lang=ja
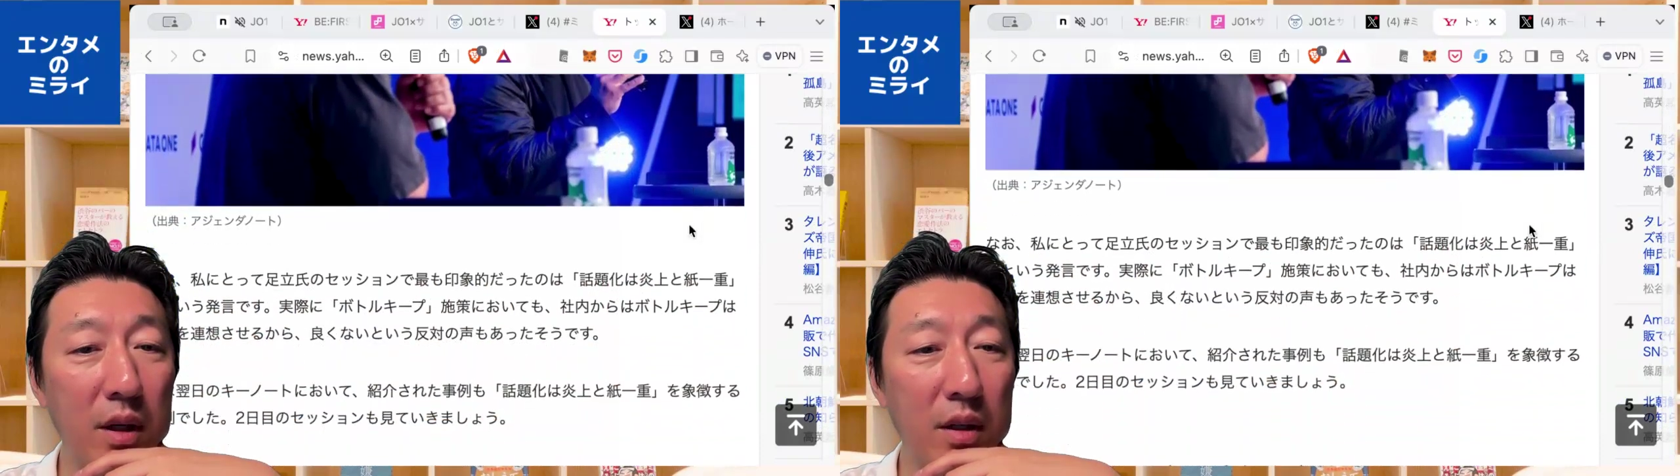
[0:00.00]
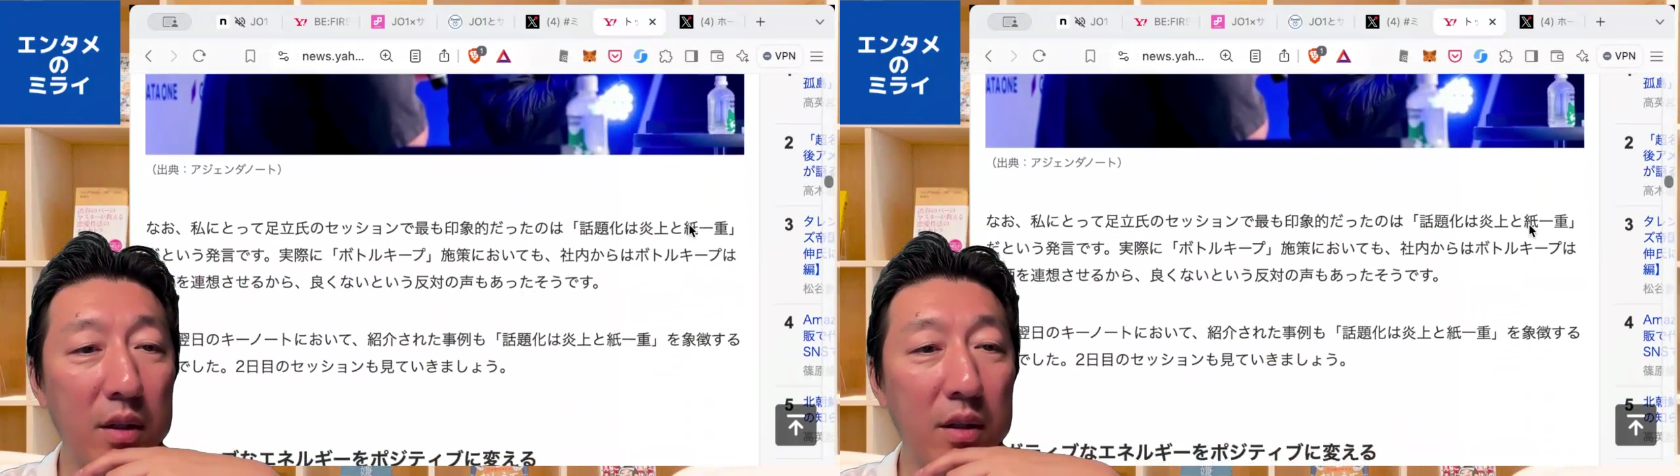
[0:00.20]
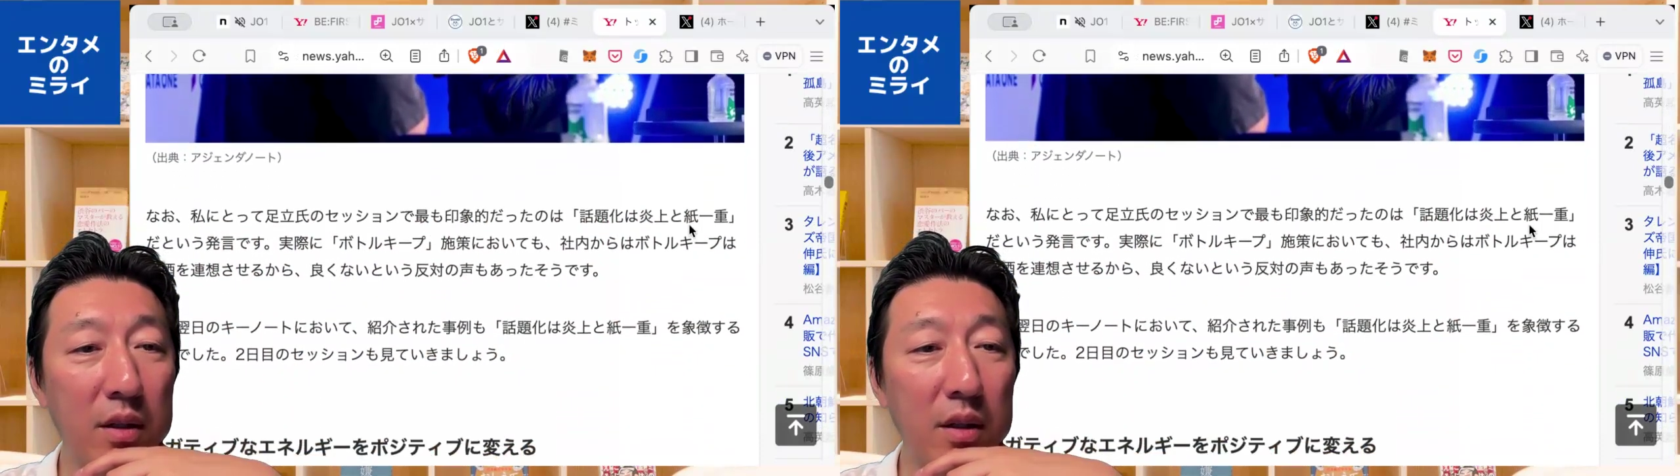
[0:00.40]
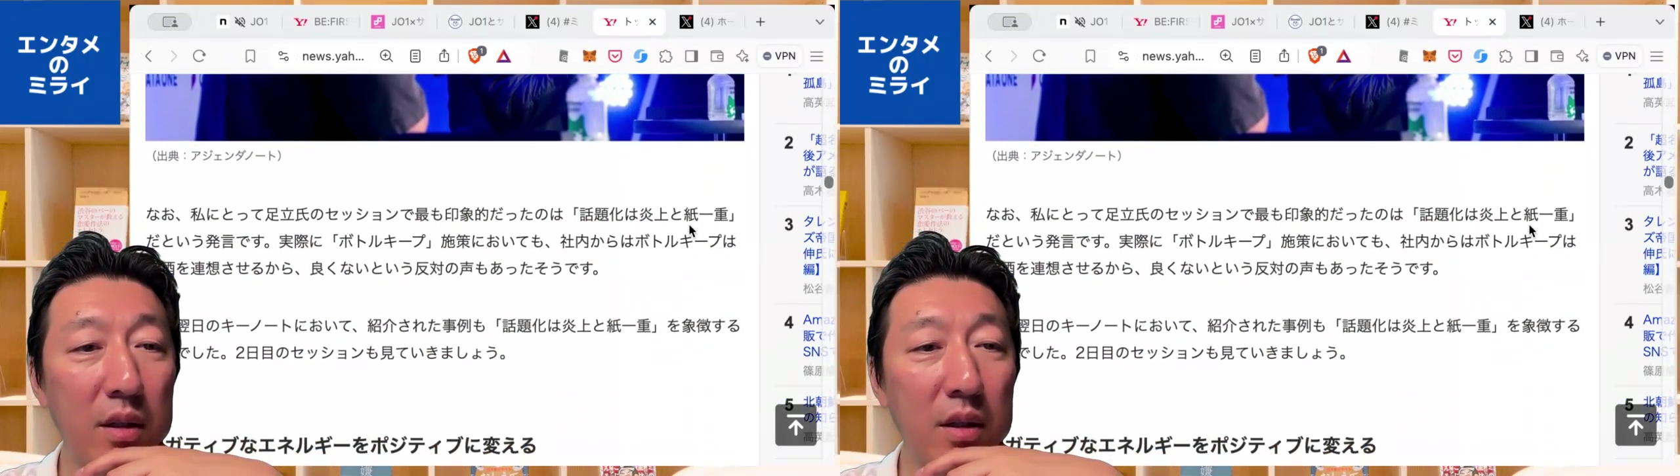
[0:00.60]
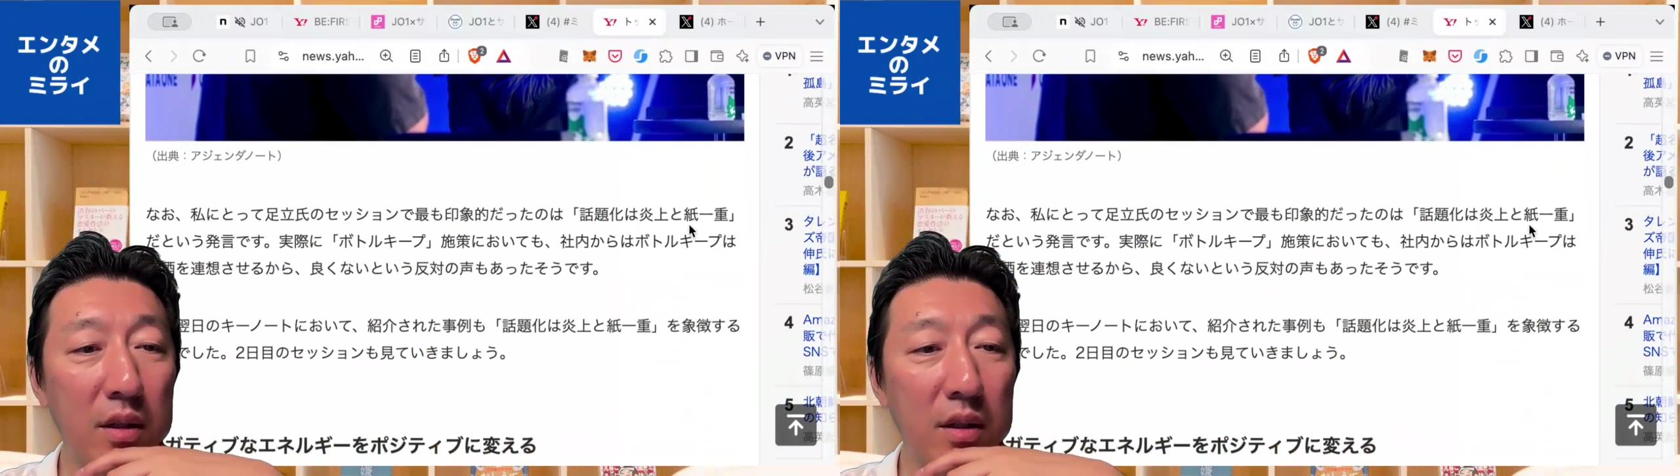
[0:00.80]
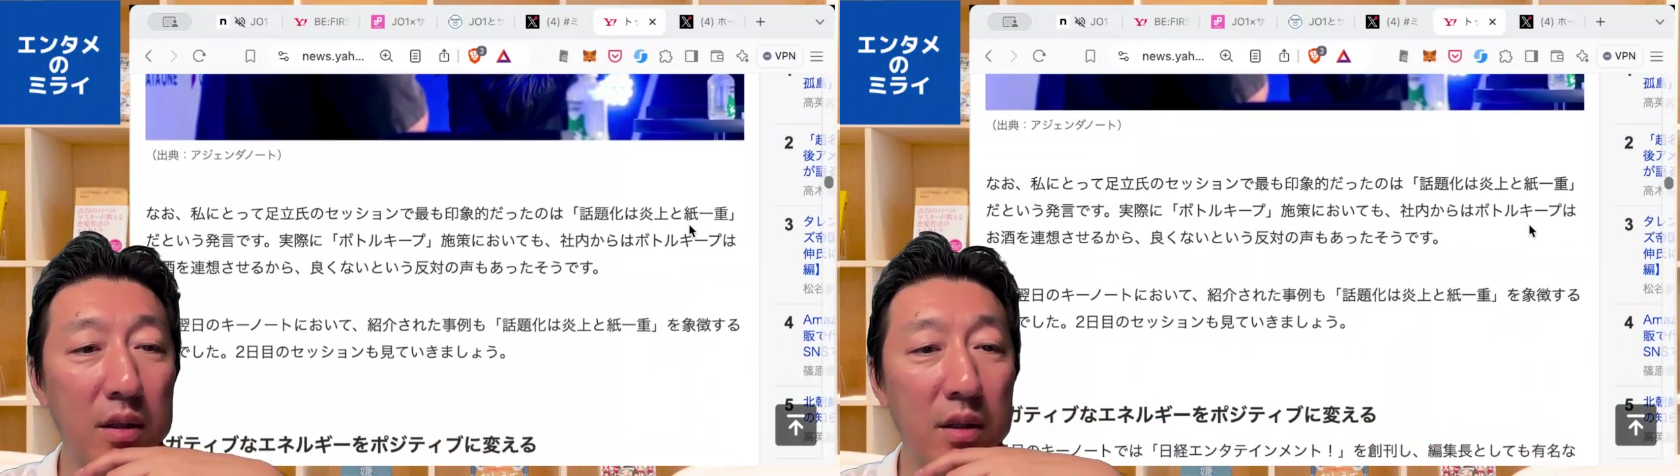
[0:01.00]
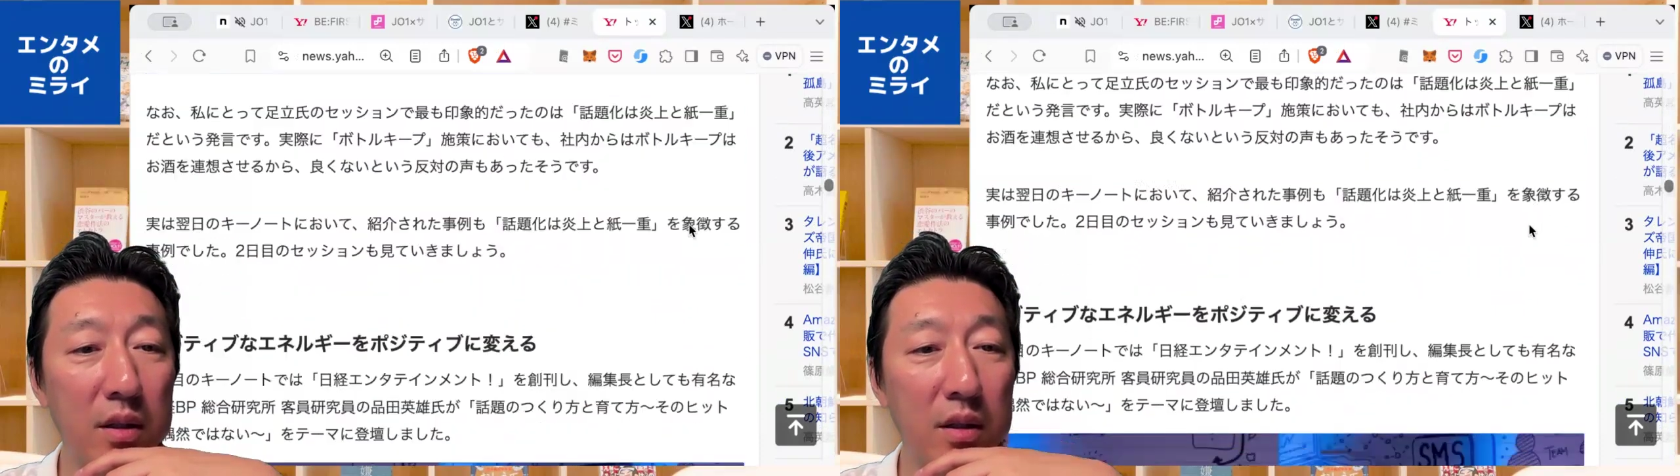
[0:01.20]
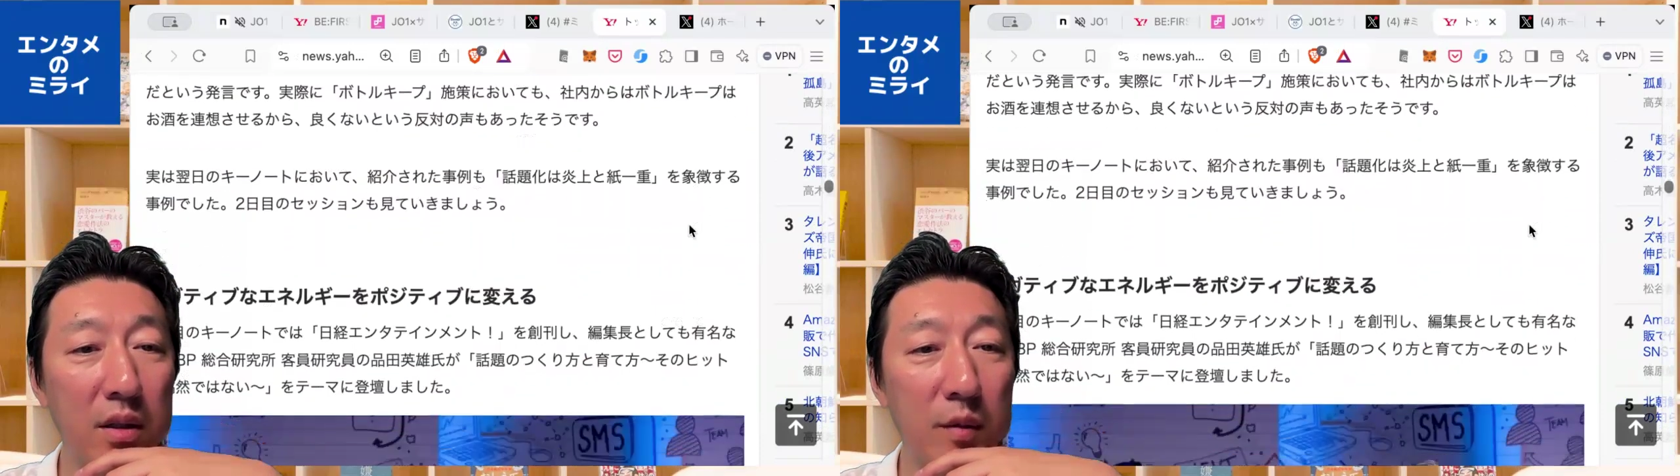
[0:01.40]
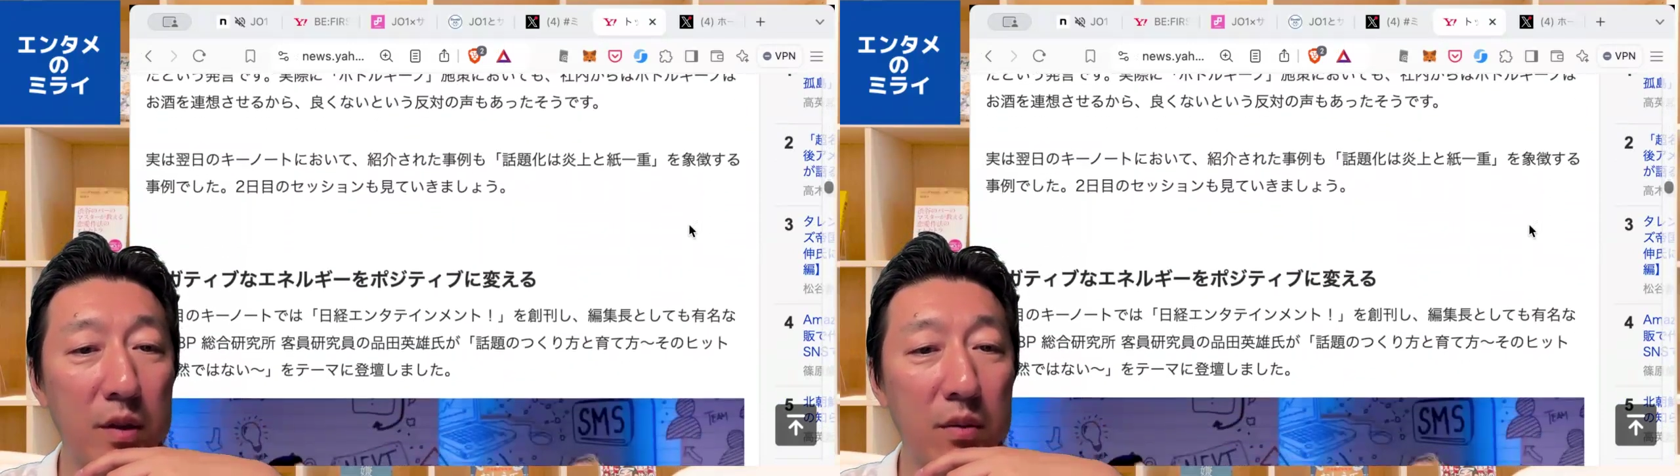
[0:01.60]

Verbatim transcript: 方なんで、まあ、